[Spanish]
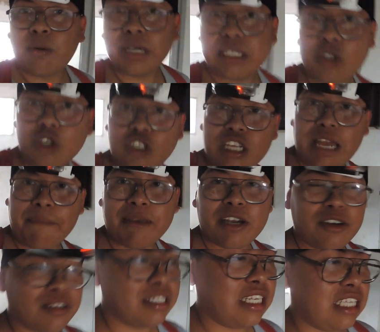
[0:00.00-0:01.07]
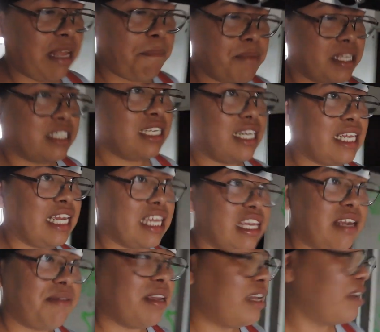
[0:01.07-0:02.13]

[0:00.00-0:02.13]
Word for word: Pues no sé amigos, neta pensar que aquí